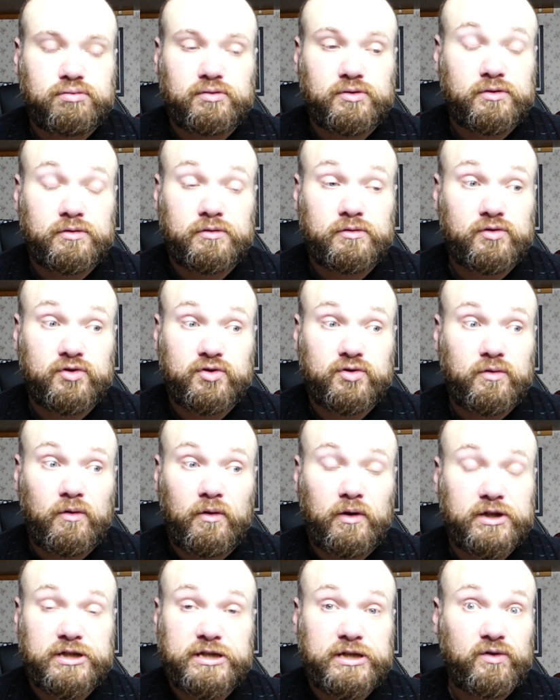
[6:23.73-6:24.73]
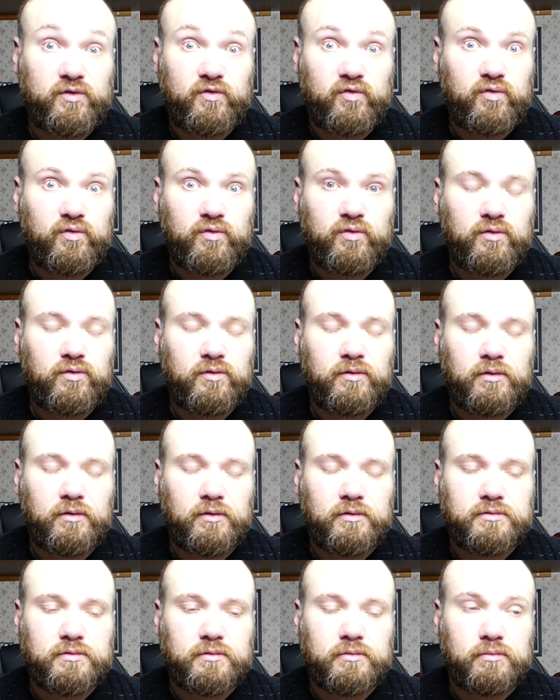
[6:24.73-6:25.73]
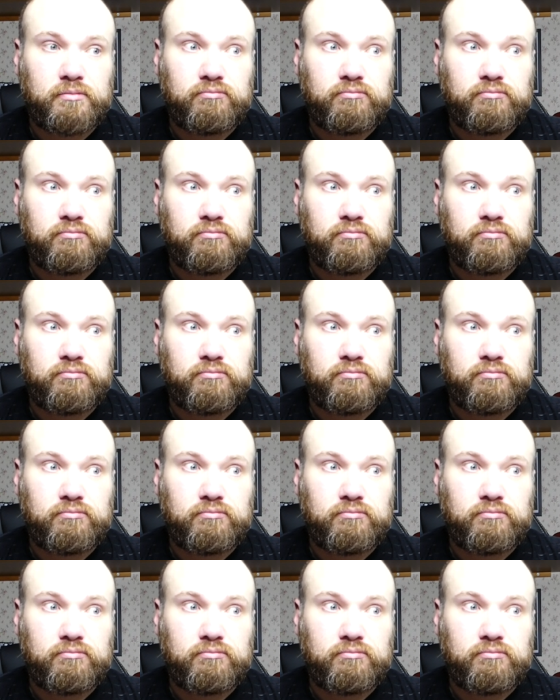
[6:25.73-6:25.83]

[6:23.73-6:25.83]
je, crois que j'ai tout eu, quoi. Je...